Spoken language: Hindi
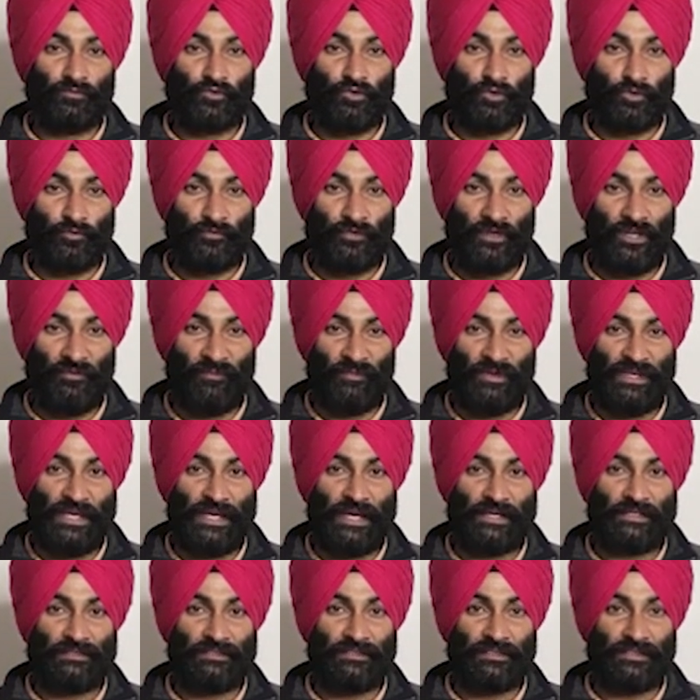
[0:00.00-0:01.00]
जो फिल्मी
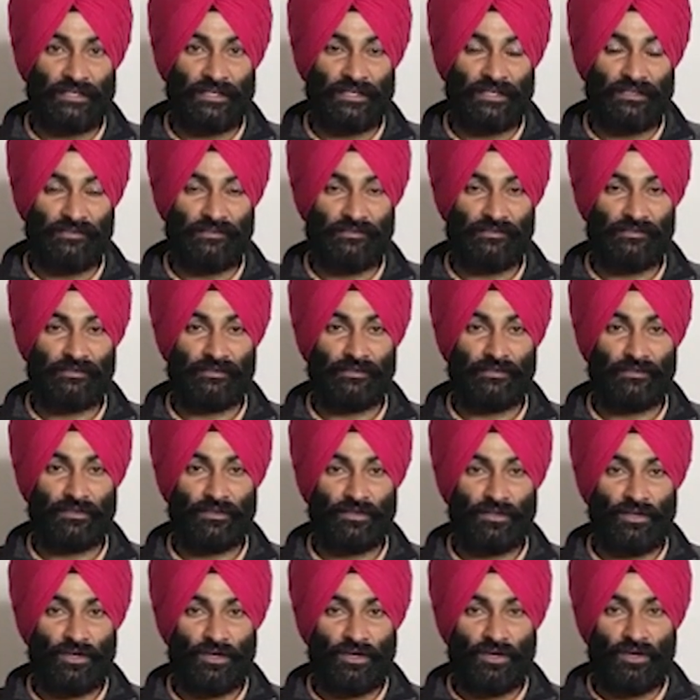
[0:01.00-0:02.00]
एक्टर हैं
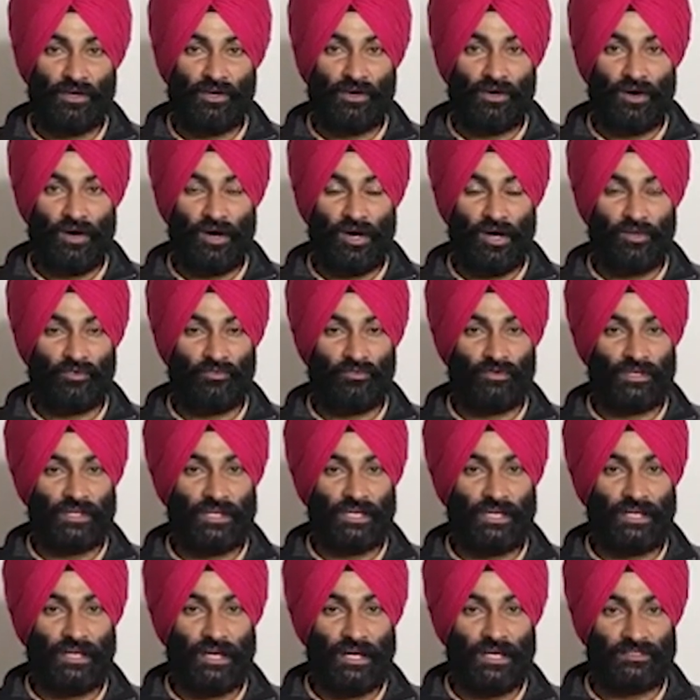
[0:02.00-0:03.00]
और
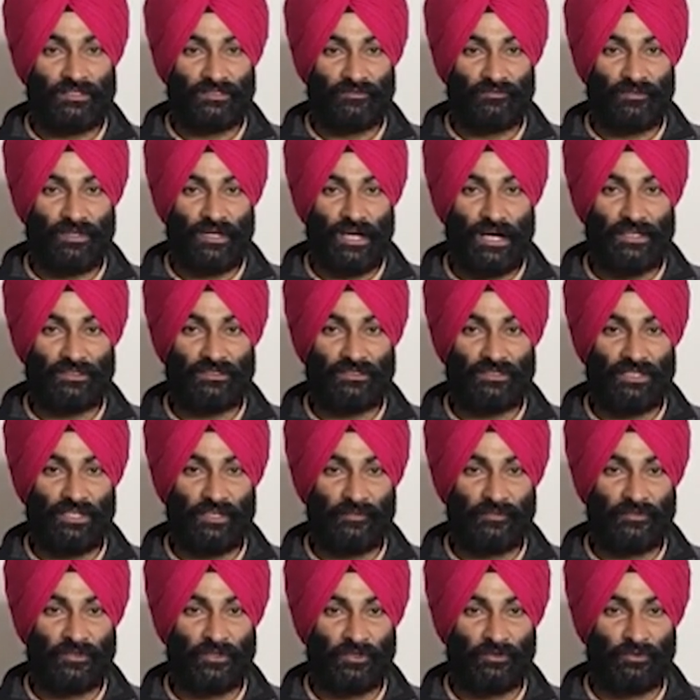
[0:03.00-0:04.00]
उनके खासम खास
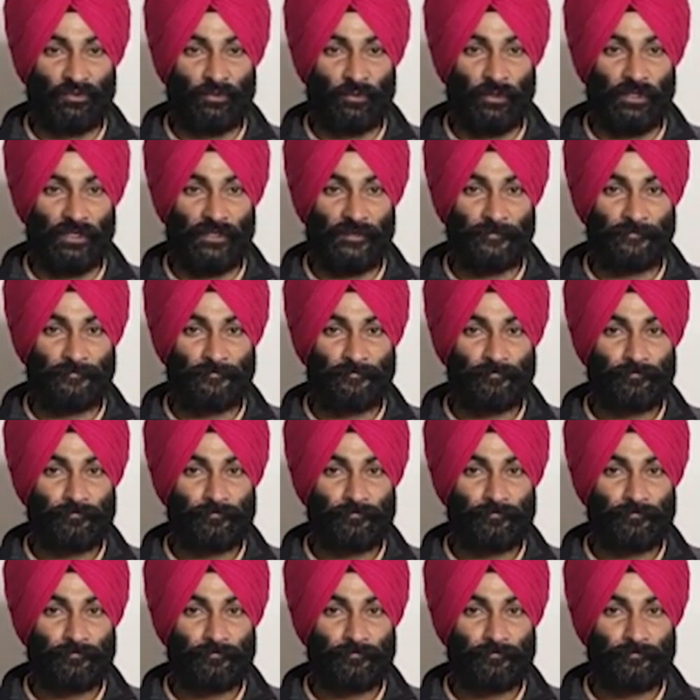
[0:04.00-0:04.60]
दीप सिद्धू ने